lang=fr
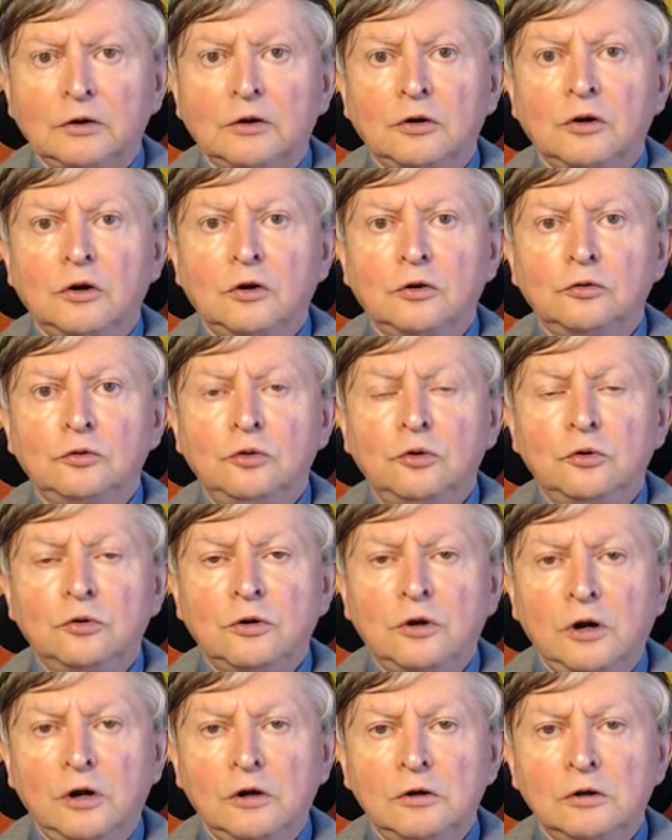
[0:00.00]
quand le
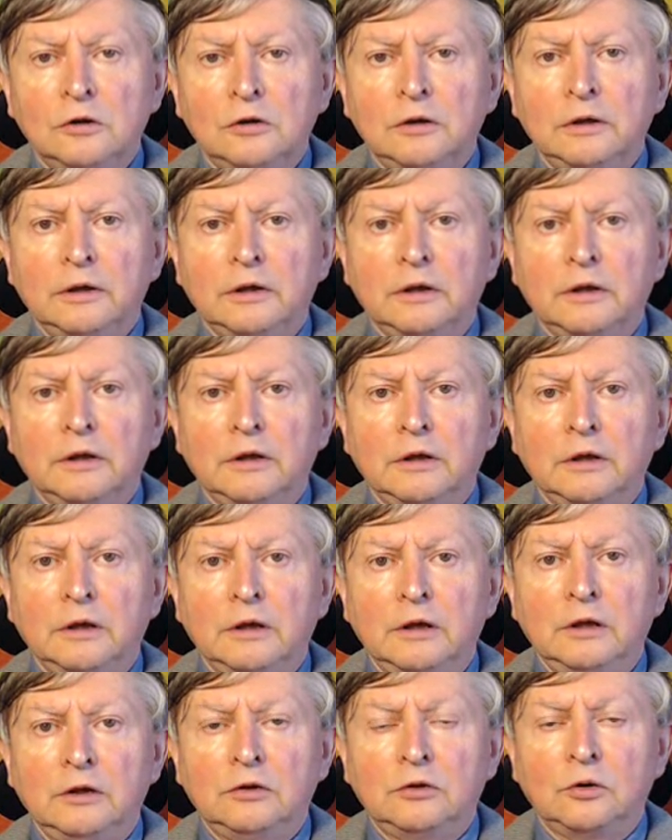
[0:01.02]
corps
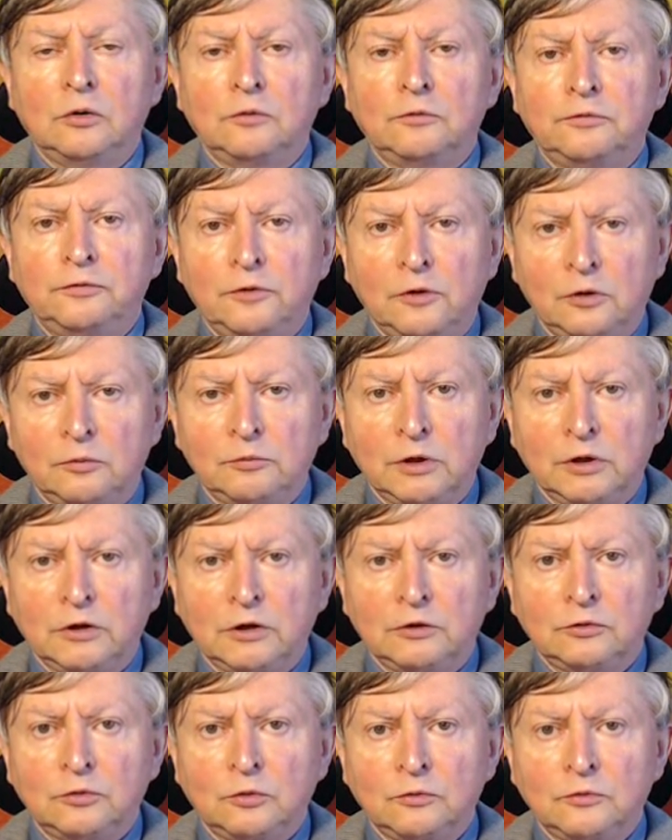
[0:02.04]
est en forme,
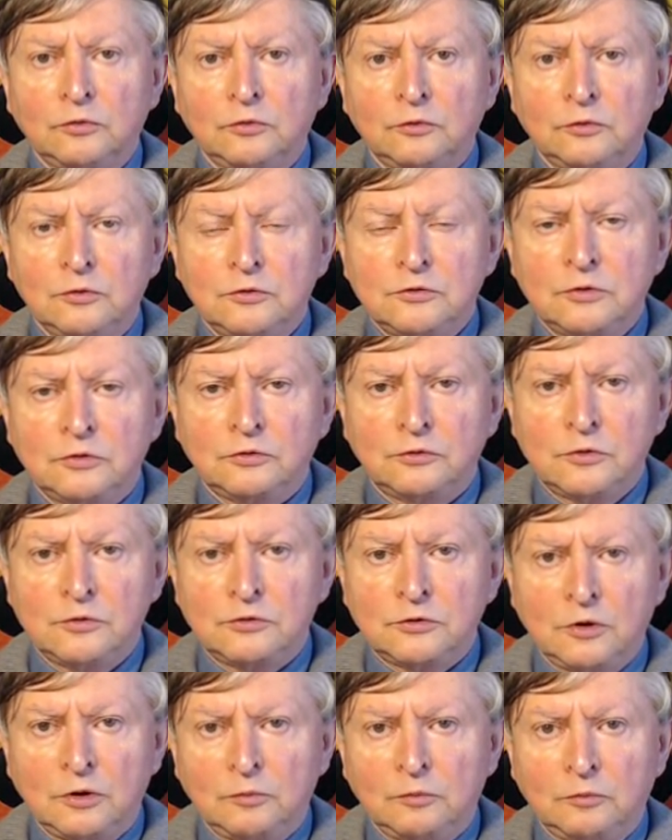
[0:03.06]
quand on se
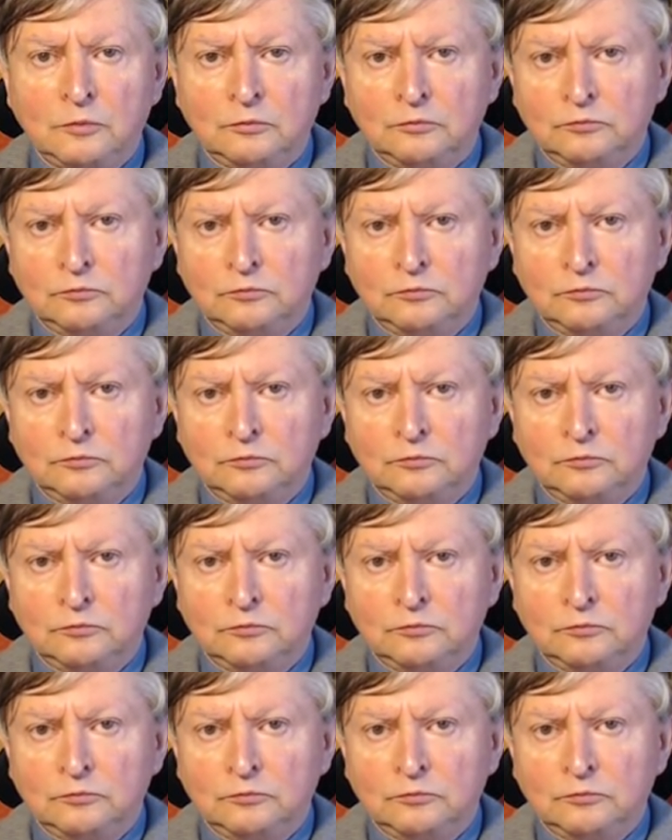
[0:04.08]
sent